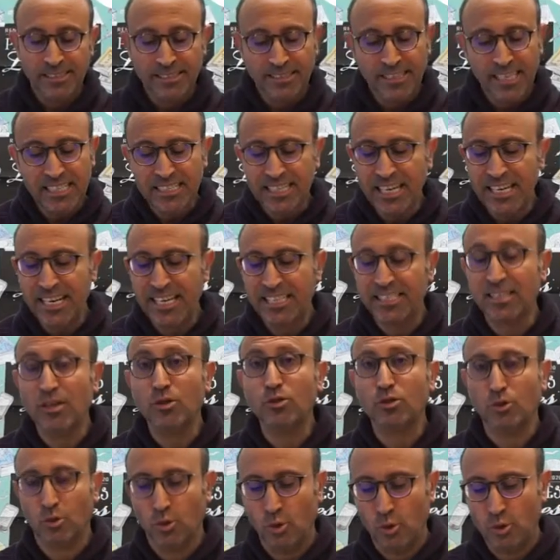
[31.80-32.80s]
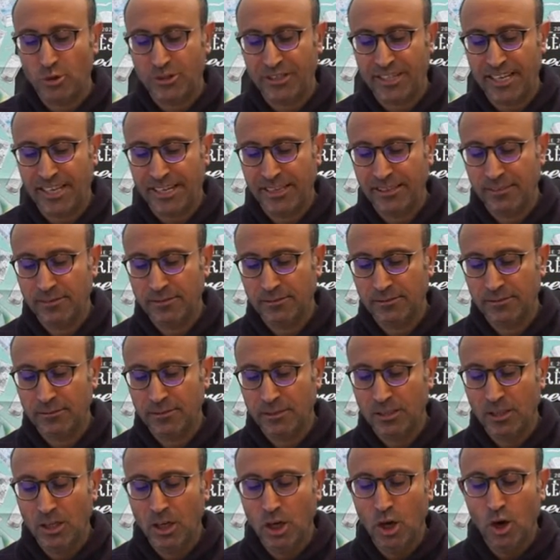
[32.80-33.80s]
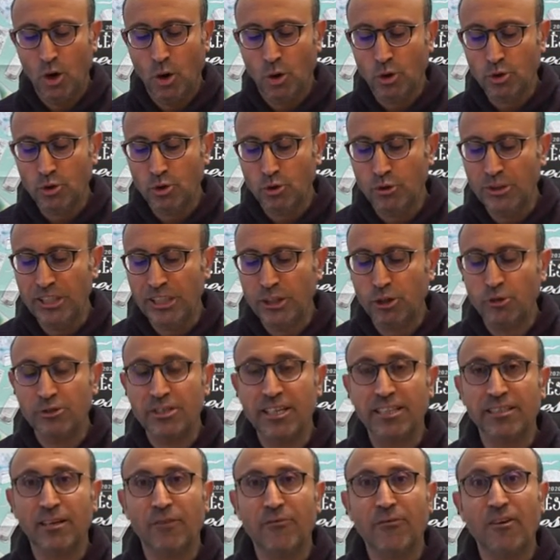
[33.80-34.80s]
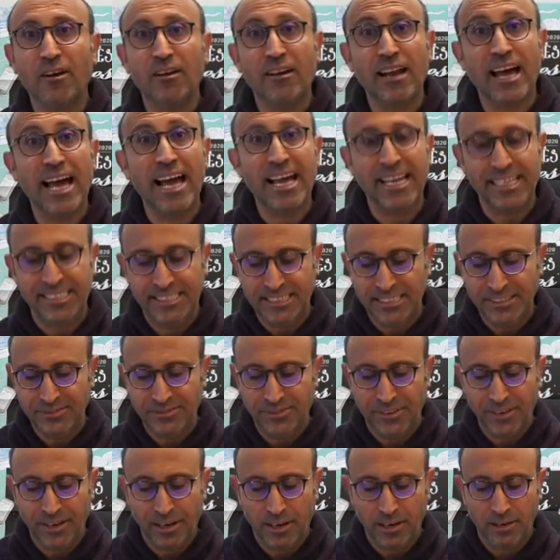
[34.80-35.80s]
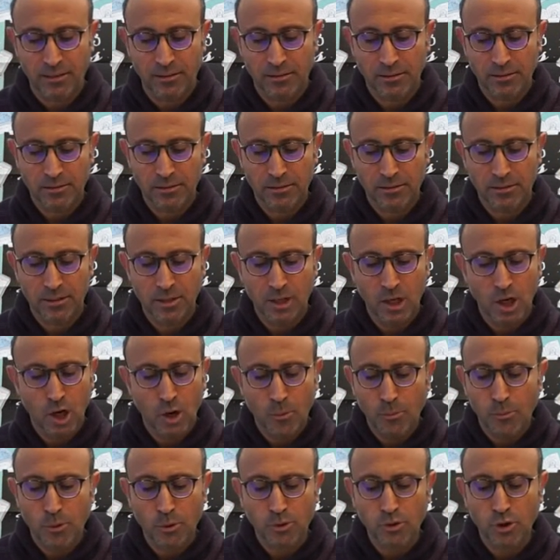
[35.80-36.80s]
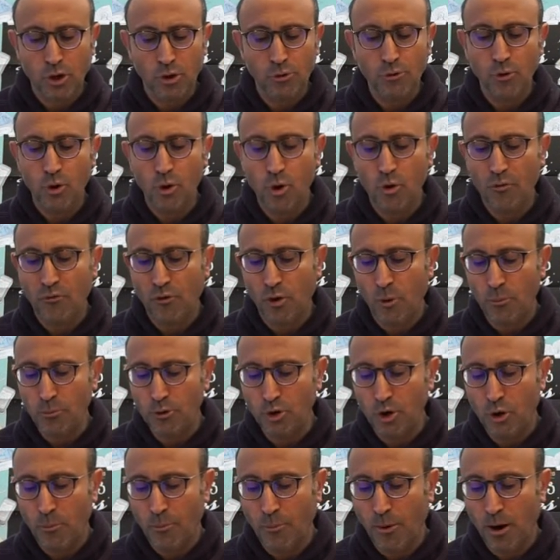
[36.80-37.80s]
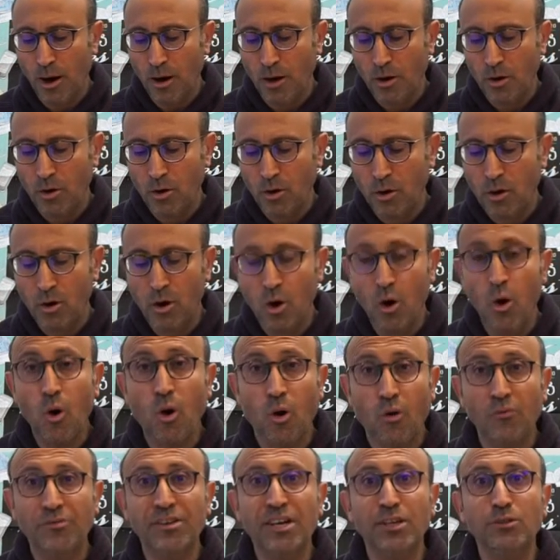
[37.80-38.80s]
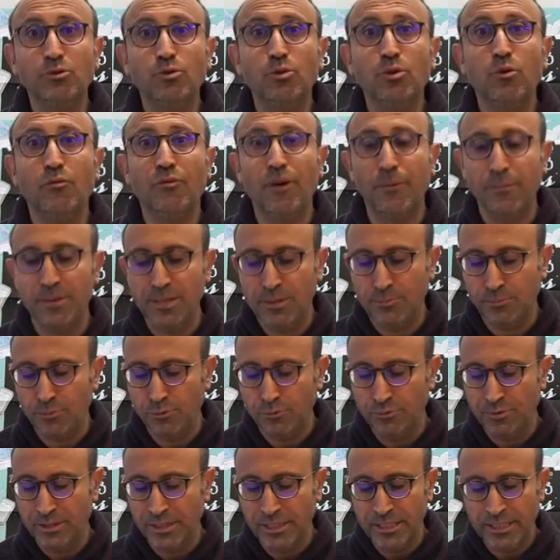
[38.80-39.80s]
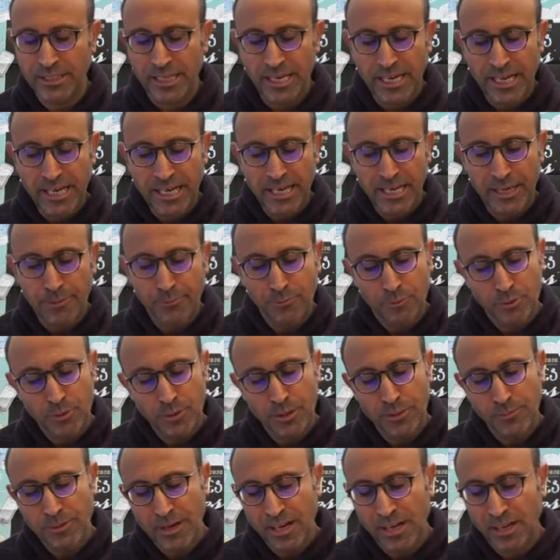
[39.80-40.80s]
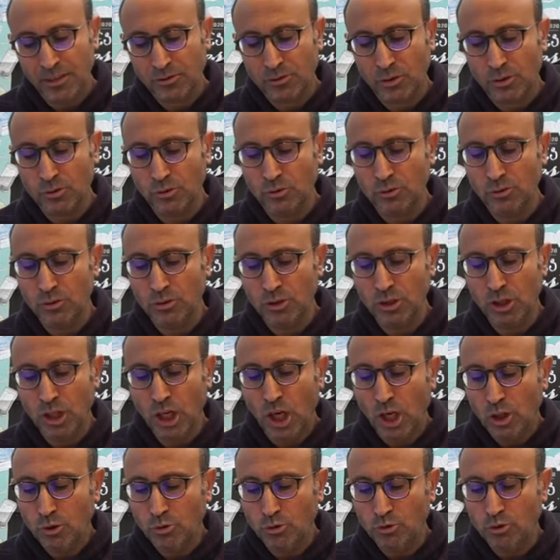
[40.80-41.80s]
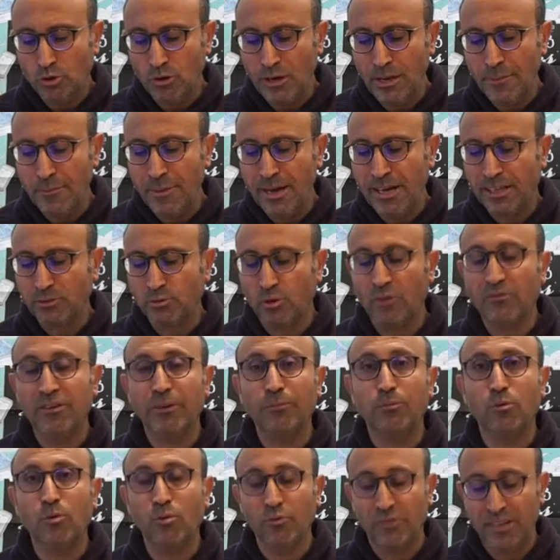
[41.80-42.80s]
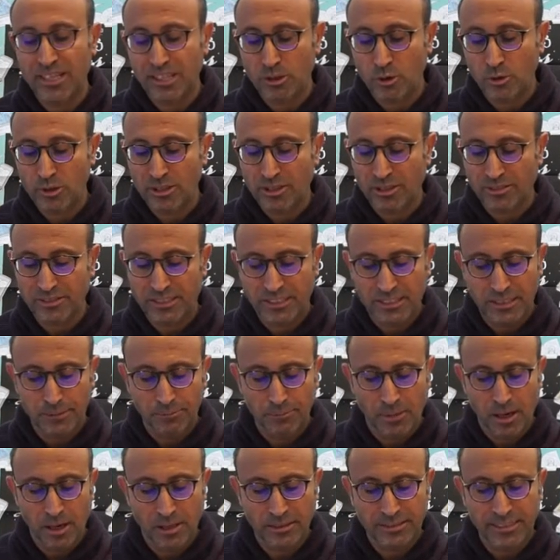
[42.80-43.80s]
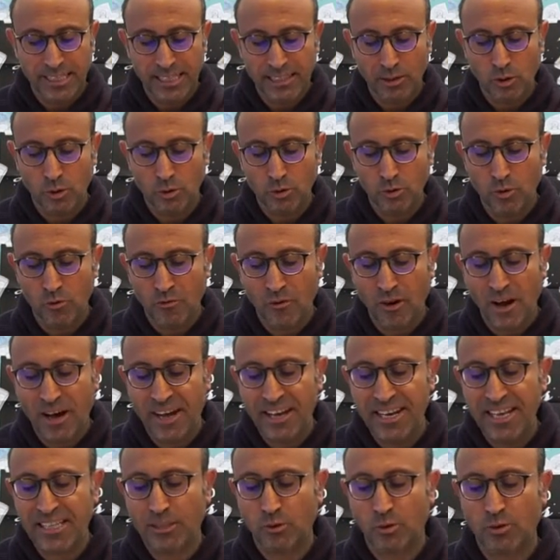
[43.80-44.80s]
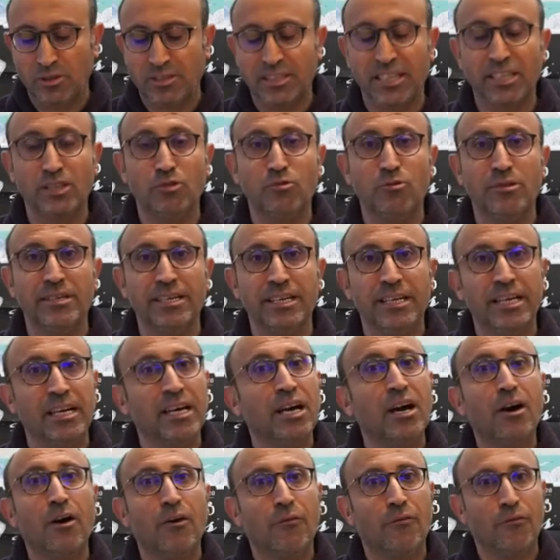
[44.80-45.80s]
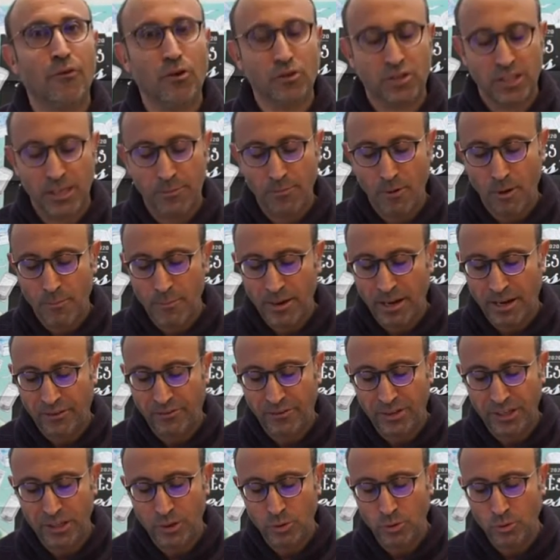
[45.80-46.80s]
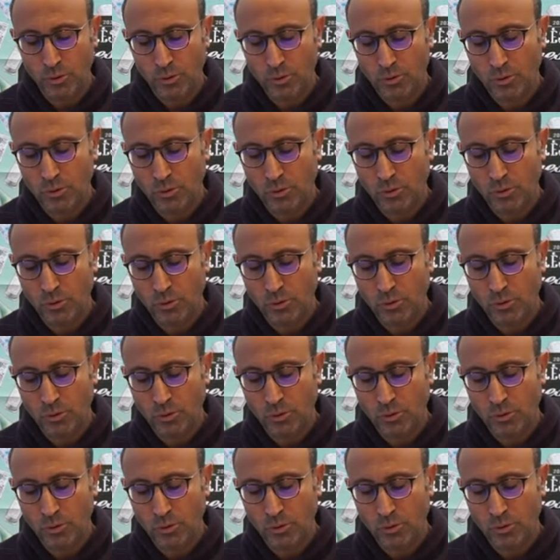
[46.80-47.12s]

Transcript: Dès sa naissance, on le sait. On se dit que cet enfant-là est différent. Pourtant, on ne le formule pas. On vient d'une famille pudique et puis, bien entendu, toutes les mères doivent éprouver ce sentiment d'être devant un être singulier, forcément merveilleux.